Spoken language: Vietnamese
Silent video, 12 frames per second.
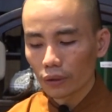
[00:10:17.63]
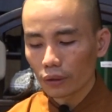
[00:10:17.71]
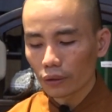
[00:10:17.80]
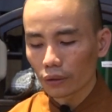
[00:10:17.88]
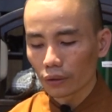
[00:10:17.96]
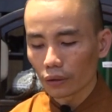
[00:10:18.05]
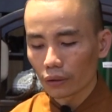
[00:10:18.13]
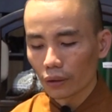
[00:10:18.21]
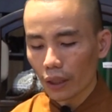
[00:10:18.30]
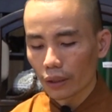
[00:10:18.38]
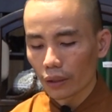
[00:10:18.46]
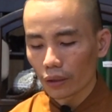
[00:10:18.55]
ta nương tựa
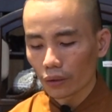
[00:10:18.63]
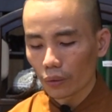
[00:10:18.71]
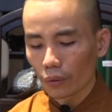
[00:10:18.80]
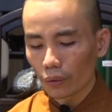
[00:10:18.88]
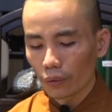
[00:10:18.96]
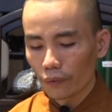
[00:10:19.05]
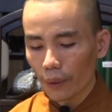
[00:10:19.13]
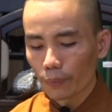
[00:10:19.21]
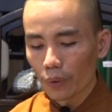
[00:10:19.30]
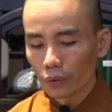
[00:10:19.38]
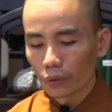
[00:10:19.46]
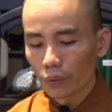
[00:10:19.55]
thầy tổ
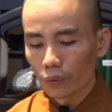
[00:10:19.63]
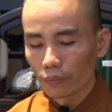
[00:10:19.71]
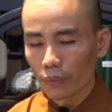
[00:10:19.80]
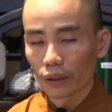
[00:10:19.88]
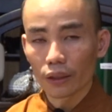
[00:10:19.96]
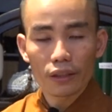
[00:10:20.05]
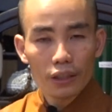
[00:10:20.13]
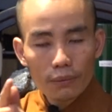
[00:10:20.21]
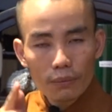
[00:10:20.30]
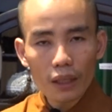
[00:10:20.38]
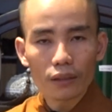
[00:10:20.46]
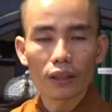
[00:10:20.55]
pháp môn tu mà ta
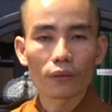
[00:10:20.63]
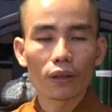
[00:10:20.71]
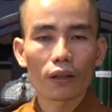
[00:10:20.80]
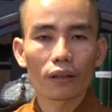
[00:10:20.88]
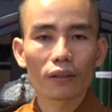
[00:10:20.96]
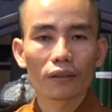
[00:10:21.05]
dính mắc vào đó.